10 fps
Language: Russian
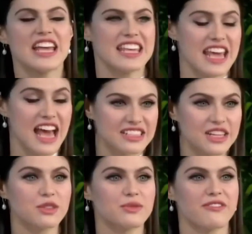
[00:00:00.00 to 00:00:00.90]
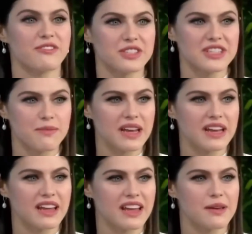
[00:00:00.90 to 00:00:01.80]
Она была так зациклена на
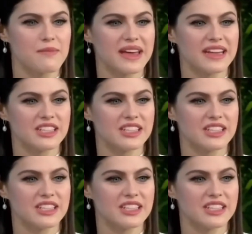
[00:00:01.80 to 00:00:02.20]
группе и до сих